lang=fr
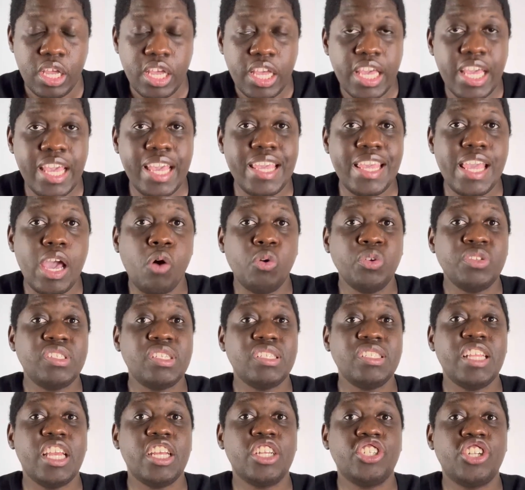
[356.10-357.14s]
Et il y a
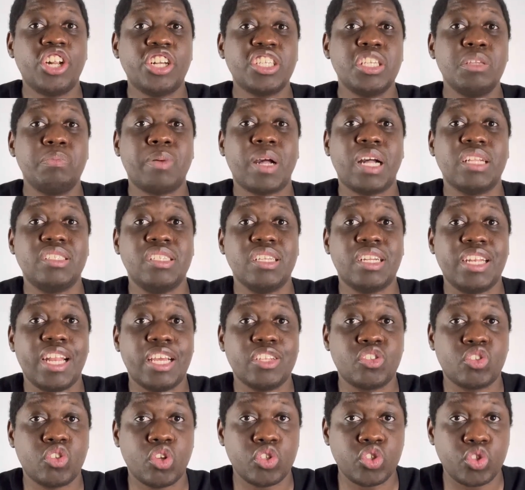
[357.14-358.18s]
aussi des gens qui pratiquent la
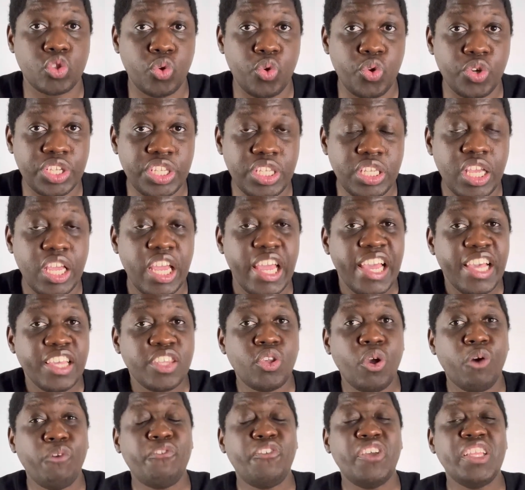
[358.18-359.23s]
sorcellerie, qui
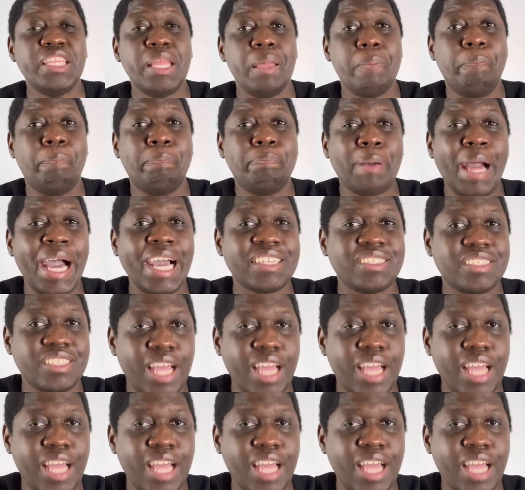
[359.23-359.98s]
ont fait des pactes